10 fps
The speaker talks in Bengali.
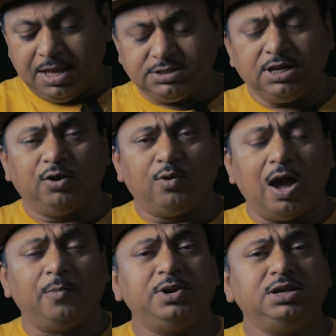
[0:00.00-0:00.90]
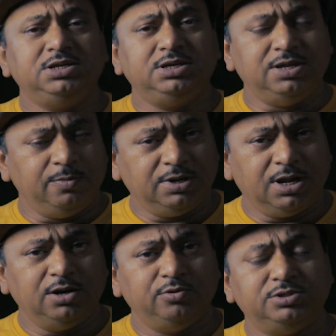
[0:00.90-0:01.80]
এছাড়াও আপনার যে ডেবিট
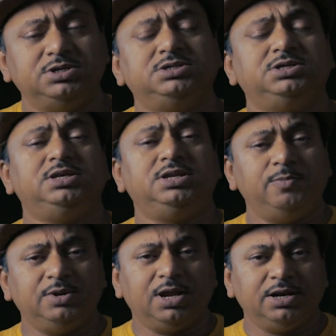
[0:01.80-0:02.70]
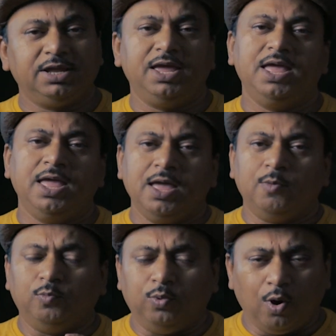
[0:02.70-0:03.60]
কার্ড রয়েছে সেই ডেবিট কার্ডকে
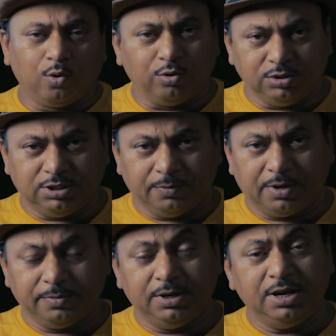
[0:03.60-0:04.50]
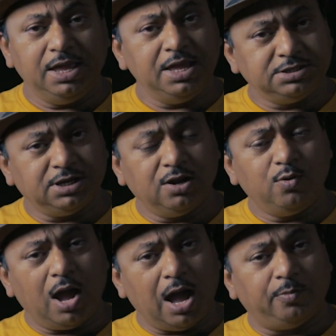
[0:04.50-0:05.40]
ব্লক করে দিতে পারবেন এছাড়াও
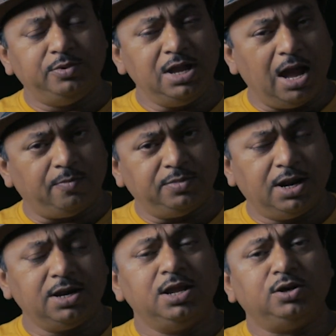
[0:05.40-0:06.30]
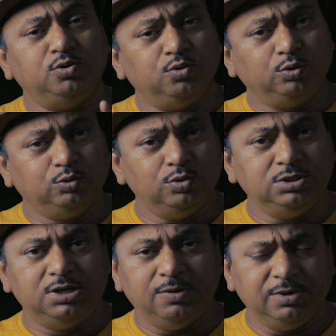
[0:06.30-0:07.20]
আপনি আপনার নতুন
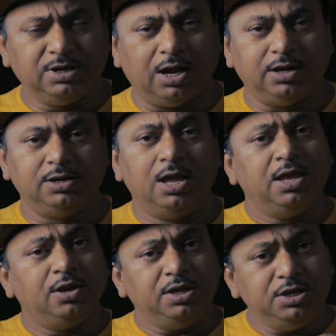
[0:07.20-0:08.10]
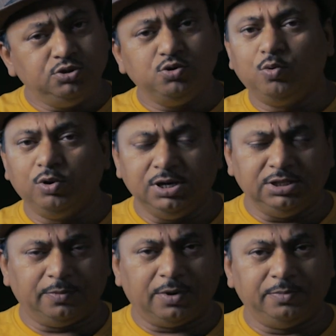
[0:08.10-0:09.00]
ডেবিট কার্ড ইস্যু করে
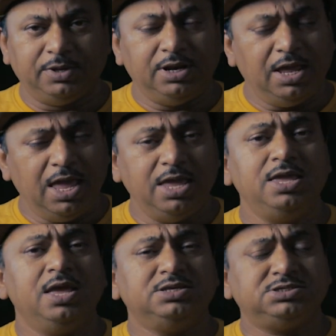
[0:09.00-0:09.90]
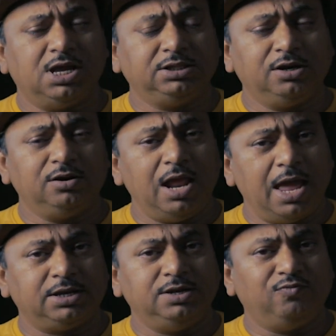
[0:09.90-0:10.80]
নিতে পারবেন এই সাধারণ
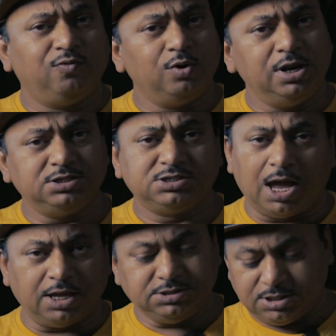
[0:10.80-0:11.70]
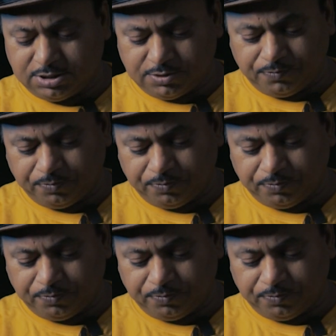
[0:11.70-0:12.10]
একটি ফোনের সাহায্যেই